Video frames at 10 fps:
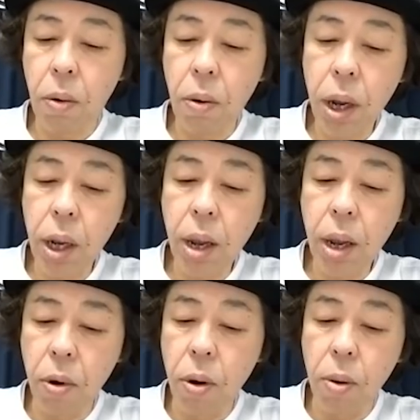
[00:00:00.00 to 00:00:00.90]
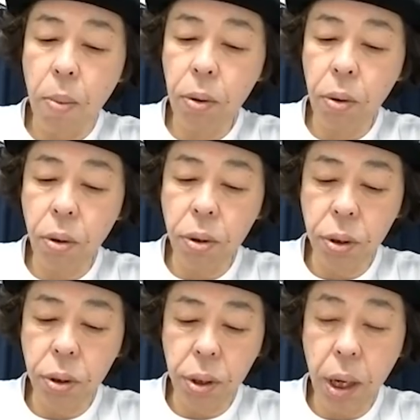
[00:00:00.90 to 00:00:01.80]
これでも、
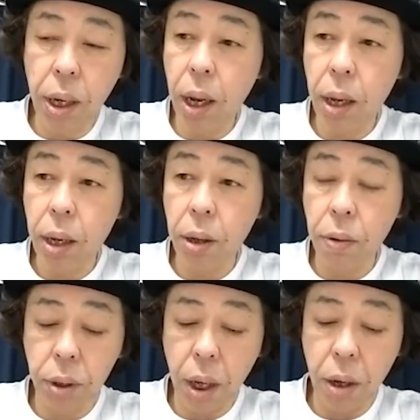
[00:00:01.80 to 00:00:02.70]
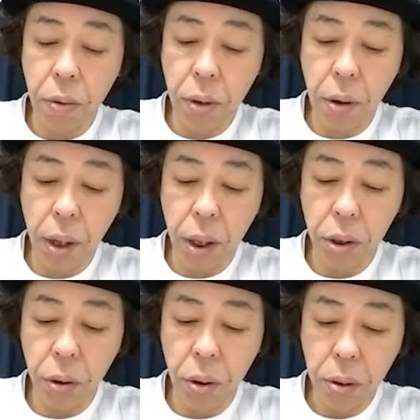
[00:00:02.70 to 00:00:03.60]
ボトルがね、4400円で
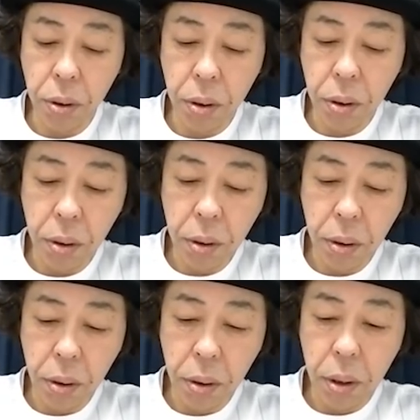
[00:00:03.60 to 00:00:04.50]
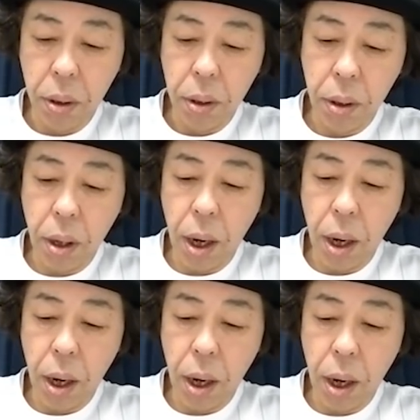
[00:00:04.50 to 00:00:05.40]
しょはい。
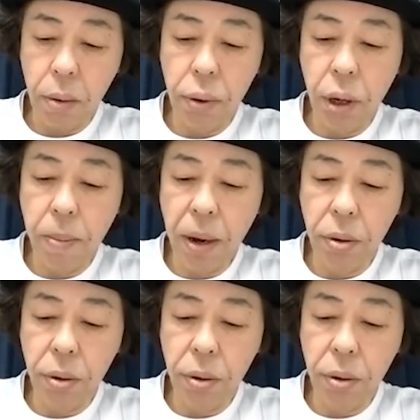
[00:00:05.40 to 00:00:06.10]
で、フリマル